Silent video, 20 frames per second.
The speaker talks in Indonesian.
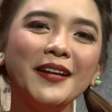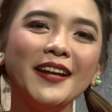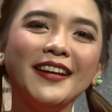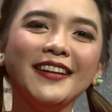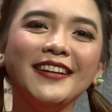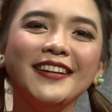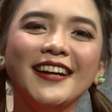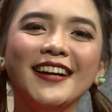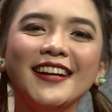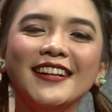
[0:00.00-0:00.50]

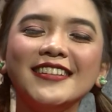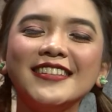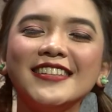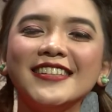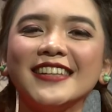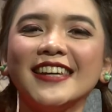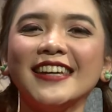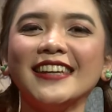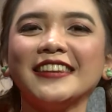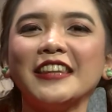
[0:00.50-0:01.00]

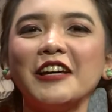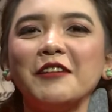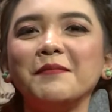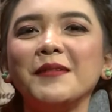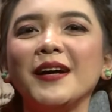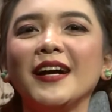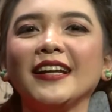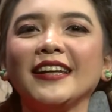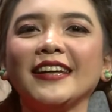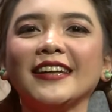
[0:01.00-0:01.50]
milenials, kita
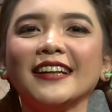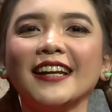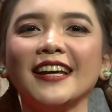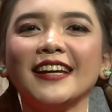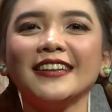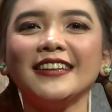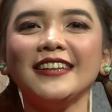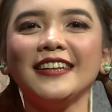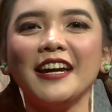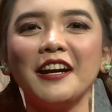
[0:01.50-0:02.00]
balik
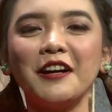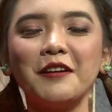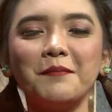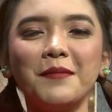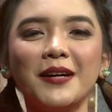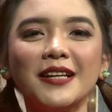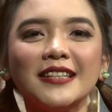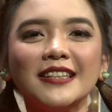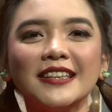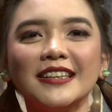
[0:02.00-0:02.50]
lagi ya.
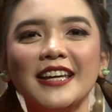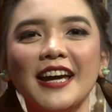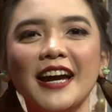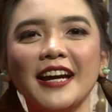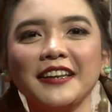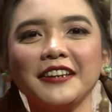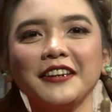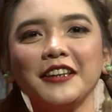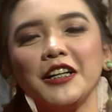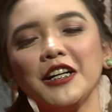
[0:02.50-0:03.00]
Masih di
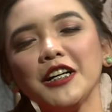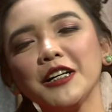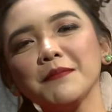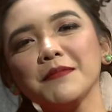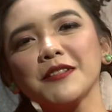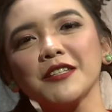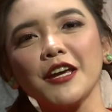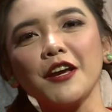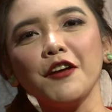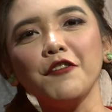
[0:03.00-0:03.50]

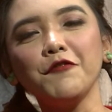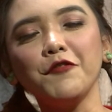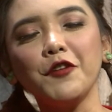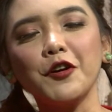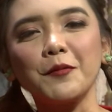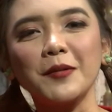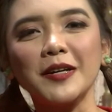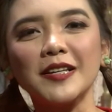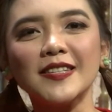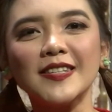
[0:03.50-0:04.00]
items
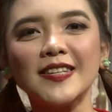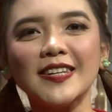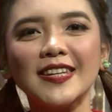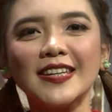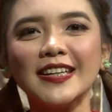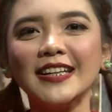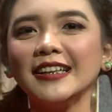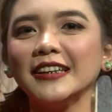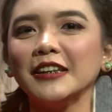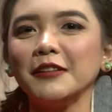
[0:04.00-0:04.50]

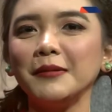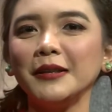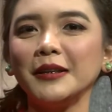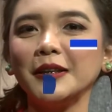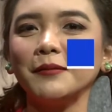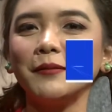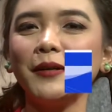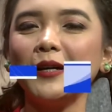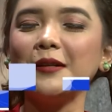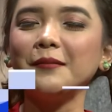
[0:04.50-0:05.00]
informasi ke
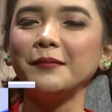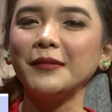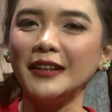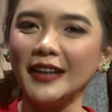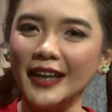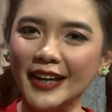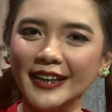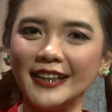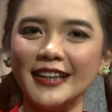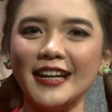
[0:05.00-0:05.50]
teman-teman
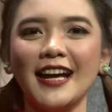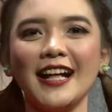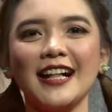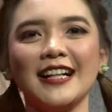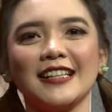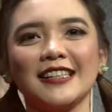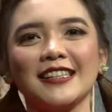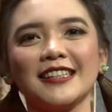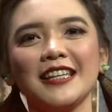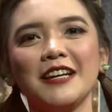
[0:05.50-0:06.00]

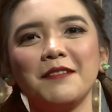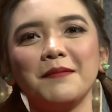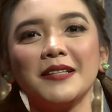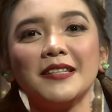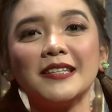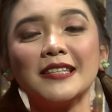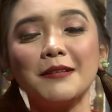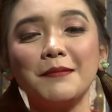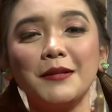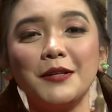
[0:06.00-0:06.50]
milenials. Nah,
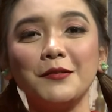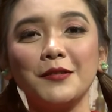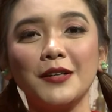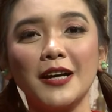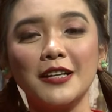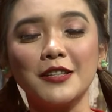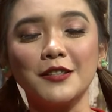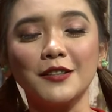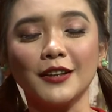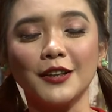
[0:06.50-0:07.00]
masih sama
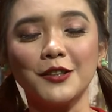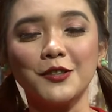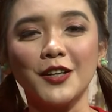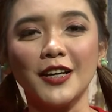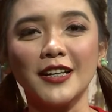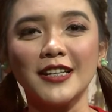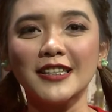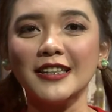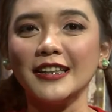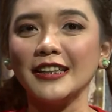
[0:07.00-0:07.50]
Nuka Azita
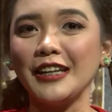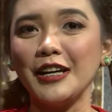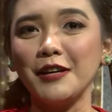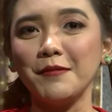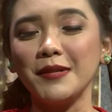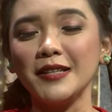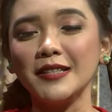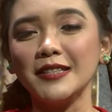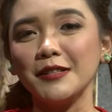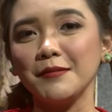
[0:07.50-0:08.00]
juga di sini
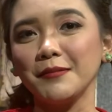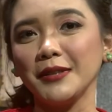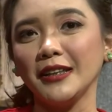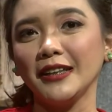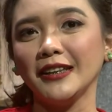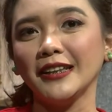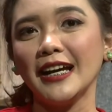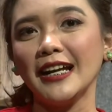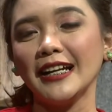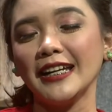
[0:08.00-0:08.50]
yang masih
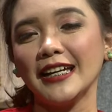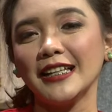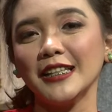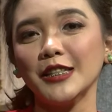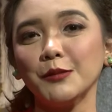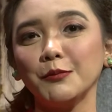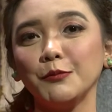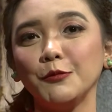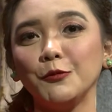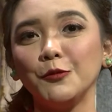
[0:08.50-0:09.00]
nemenin
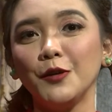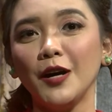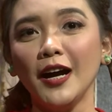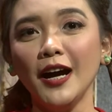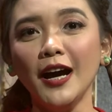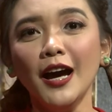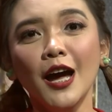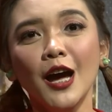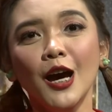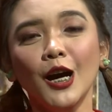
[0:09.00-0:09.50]
kalian
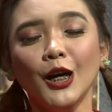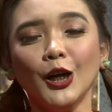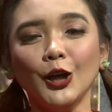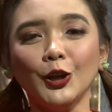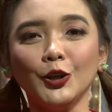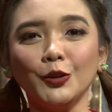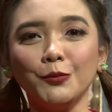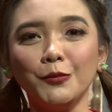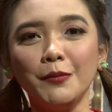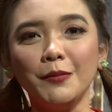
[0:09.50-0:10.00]
semua
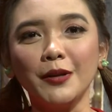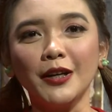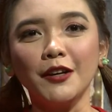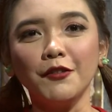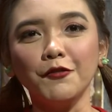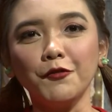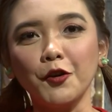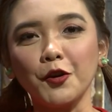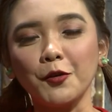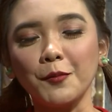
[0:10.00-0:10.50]
untuk
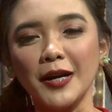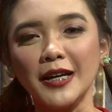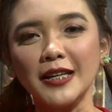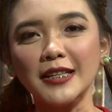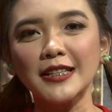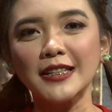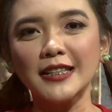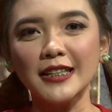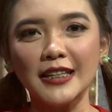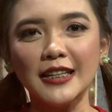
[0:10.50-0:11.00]
memberi
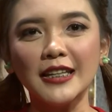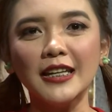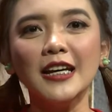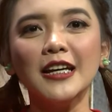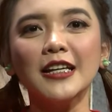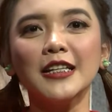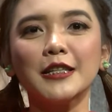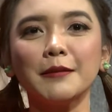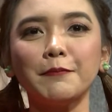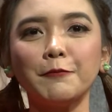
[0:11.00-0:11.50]
informasi
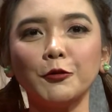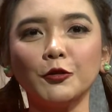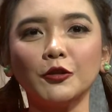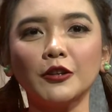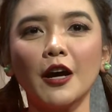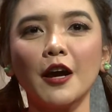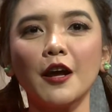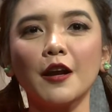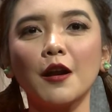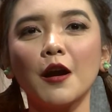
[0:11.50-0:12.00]

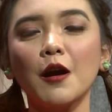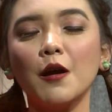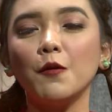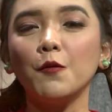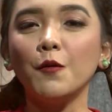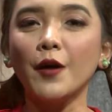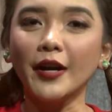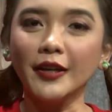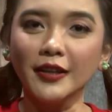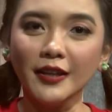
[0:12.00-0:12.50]
seputar
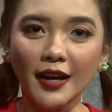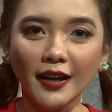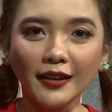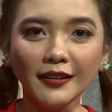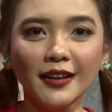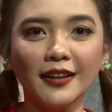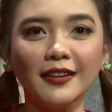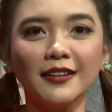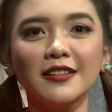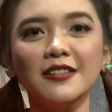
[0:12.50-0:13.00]

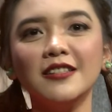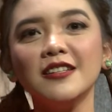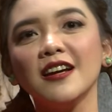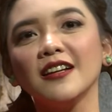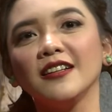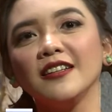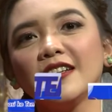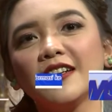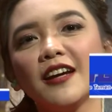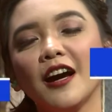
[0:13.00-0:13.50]
wayang yang
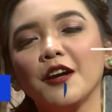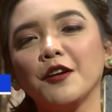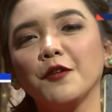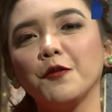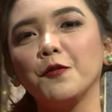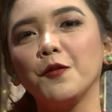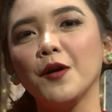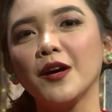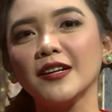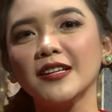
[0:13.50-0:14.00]
dijadikan
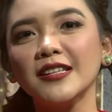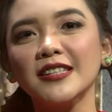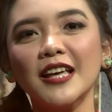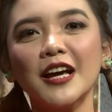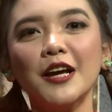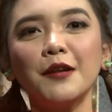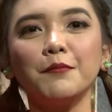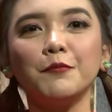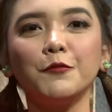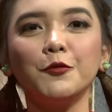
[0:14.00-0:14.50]

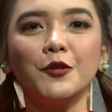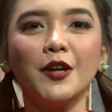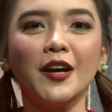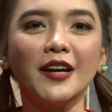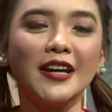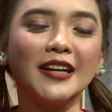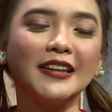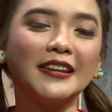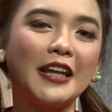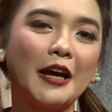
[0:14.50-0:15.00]
warisan
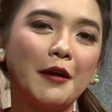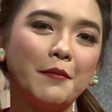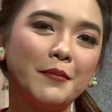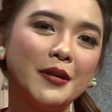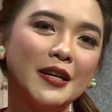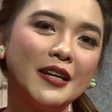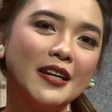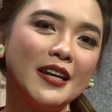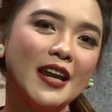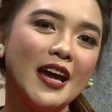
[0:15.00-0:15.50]
budaya tak
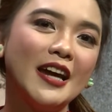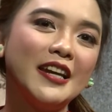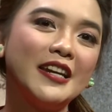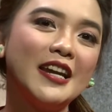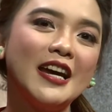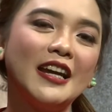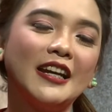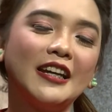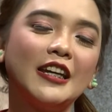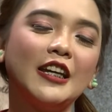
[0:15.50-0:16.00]
benda
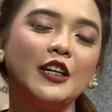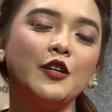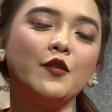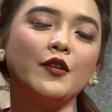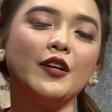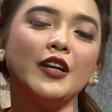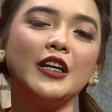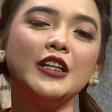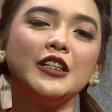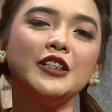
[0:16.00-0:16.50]
dari
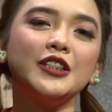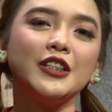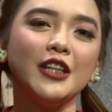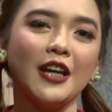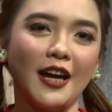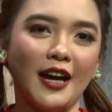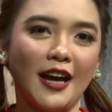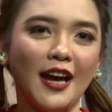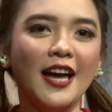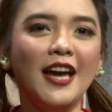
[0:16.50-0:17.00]

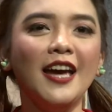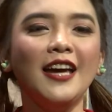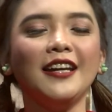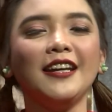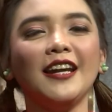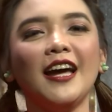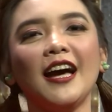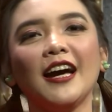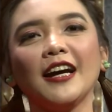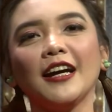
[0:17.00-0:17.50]
Indonesia.
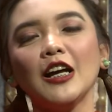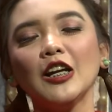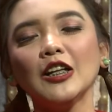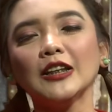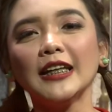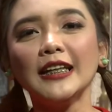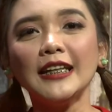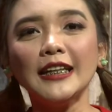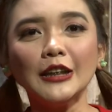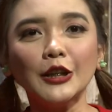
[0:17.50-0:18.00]
Nah,
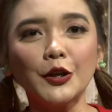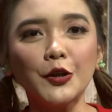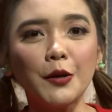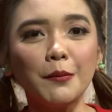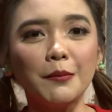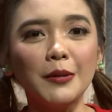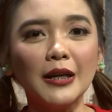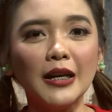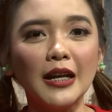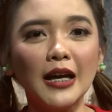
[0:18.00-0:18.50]
kalau tadi kita
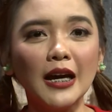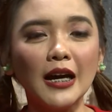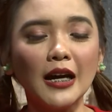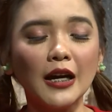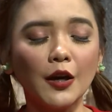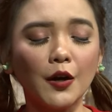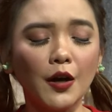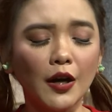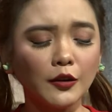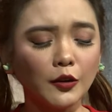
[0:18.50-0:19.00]
udah
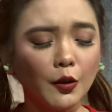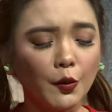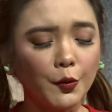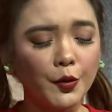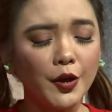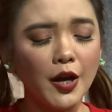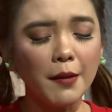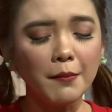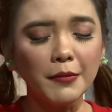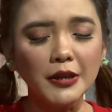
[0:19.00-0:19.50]
bilang atau
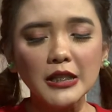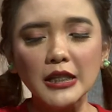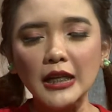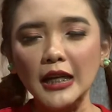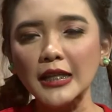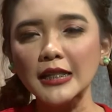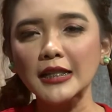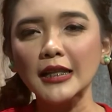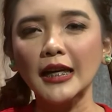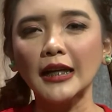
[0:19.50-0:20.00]
udah
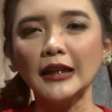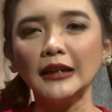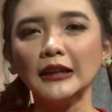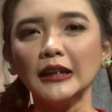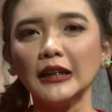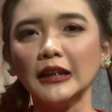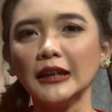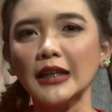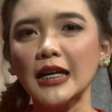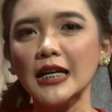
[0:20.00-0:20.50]

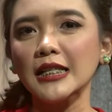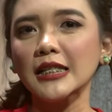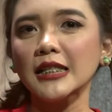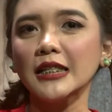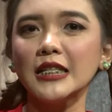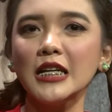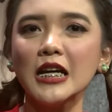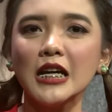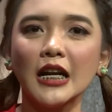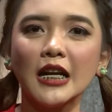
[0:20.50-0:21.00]
menjelaskan tentang
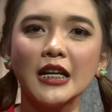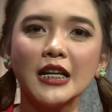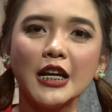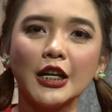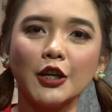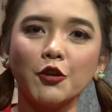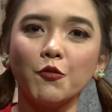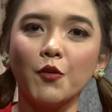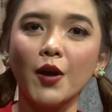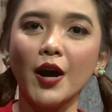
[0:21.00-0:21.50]
sejarah
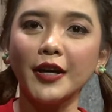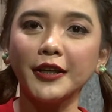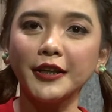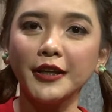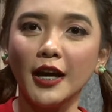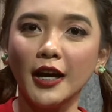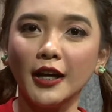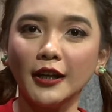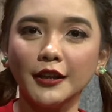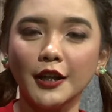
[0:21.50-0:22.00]
dari
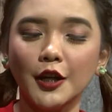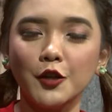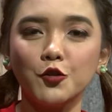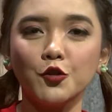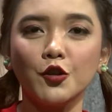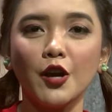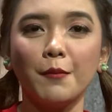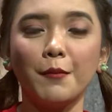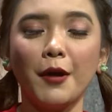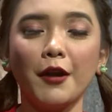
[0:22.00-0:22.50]
wayang dan
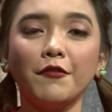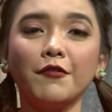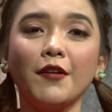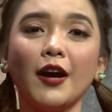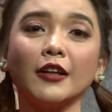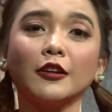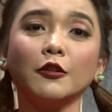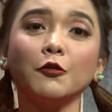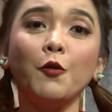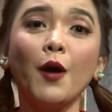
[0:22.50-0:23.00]
juga
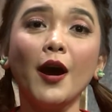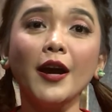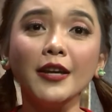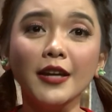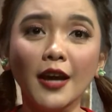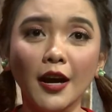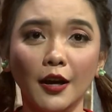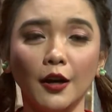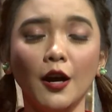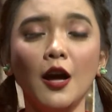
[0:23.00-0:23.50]
manfaat
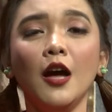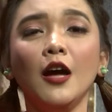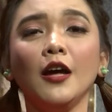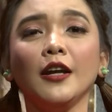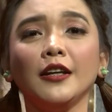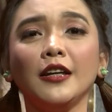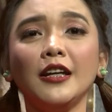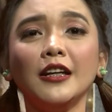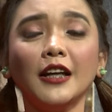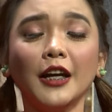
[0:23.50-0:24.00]
wayang
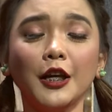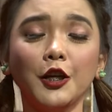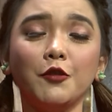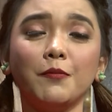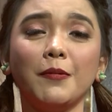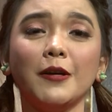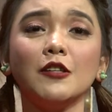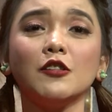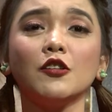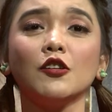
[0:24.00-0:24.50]
di
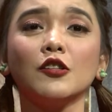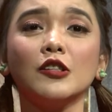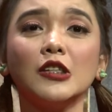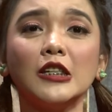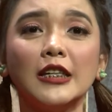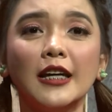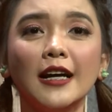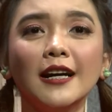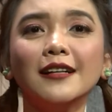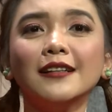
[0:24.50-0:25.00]
kehidupan
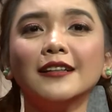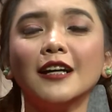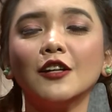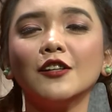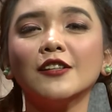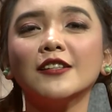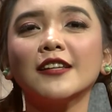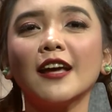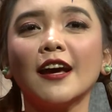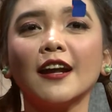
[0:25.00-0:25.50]
sosial.
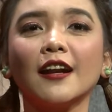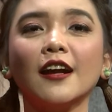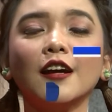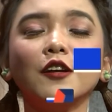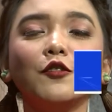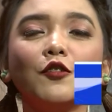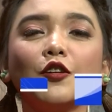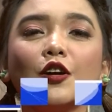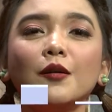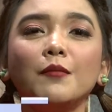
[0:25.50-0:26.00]
Kalau
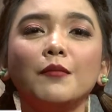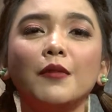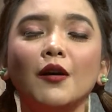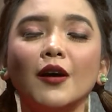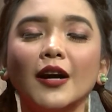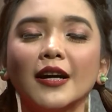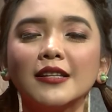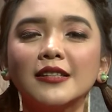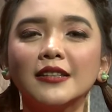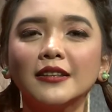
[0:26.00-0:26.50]
sekarang Nuko
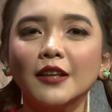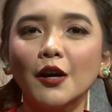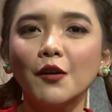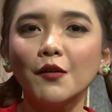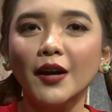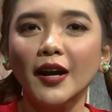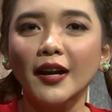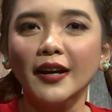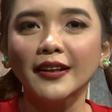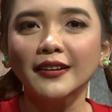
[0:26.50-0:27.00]
mau ngasih
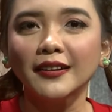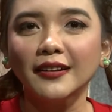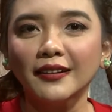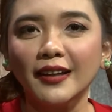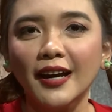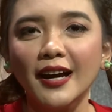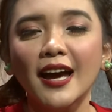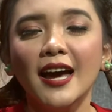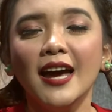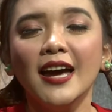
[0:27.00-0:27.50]
tahu kalian
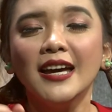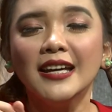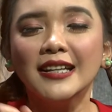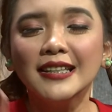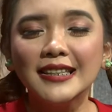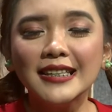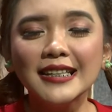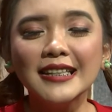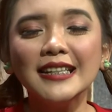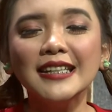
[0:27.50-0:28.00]
tentang
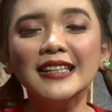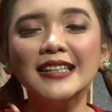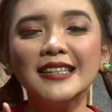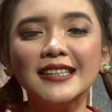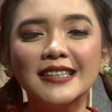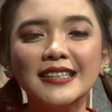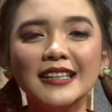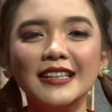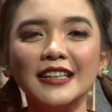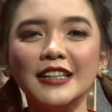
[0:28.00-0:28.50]

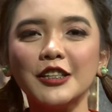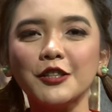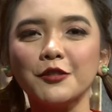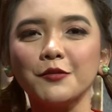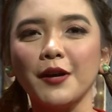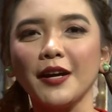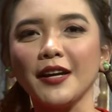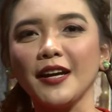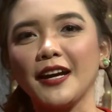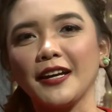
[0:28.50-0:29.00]
jenis-jenis
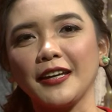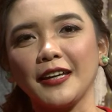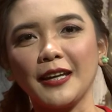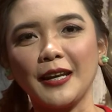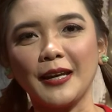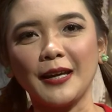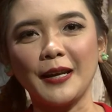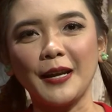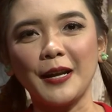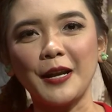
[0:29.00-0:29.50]
wayang.
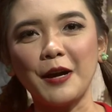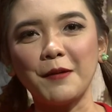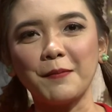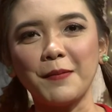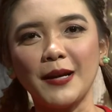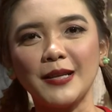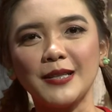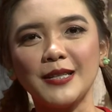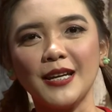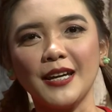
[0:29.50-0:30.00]
Kira-kira ada
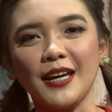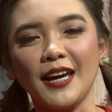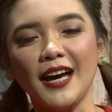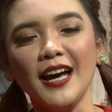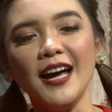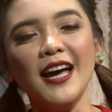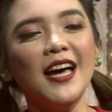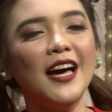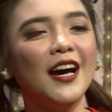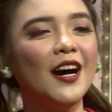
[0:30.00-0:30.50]
apa aja
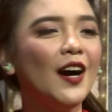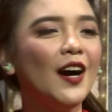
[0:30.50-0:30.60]
ya?